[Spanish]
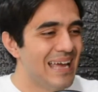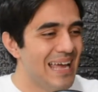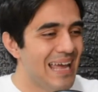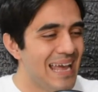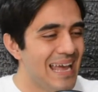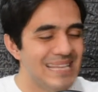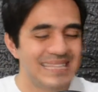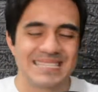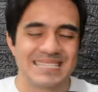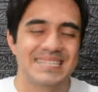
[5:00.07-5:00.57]

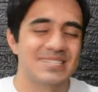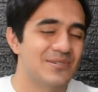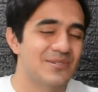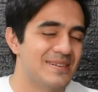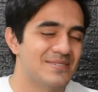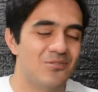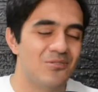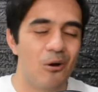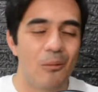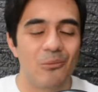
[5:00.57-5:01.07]
estas tres
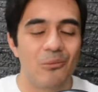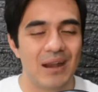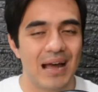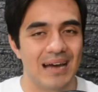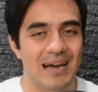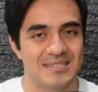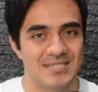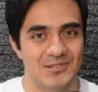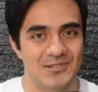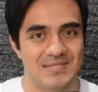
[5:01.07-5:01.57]
cosas son como la
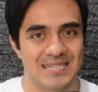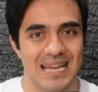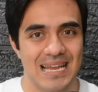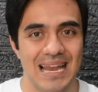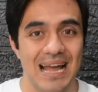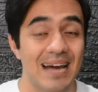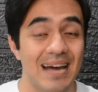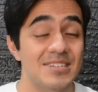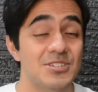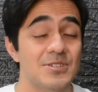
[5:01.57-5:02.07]
gaseosa.
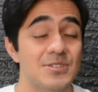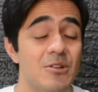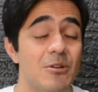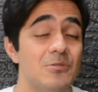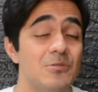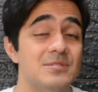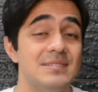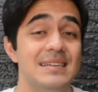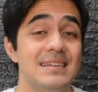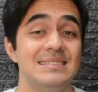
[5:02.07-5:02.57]
La gaseosa
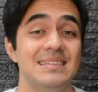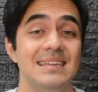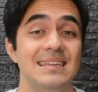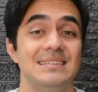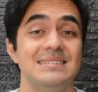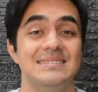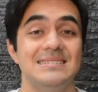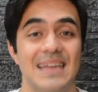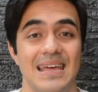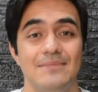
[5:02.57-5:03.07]
cuando ustedes
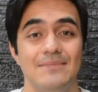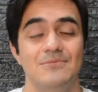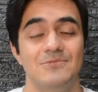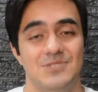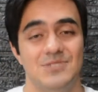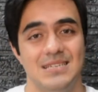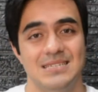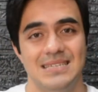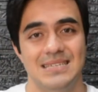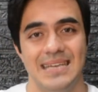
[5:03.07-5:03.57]
tienen sed
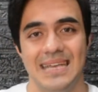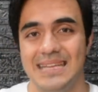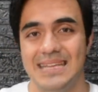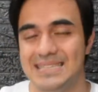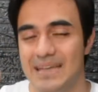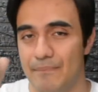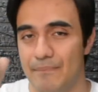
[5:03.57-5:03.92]
muchis y se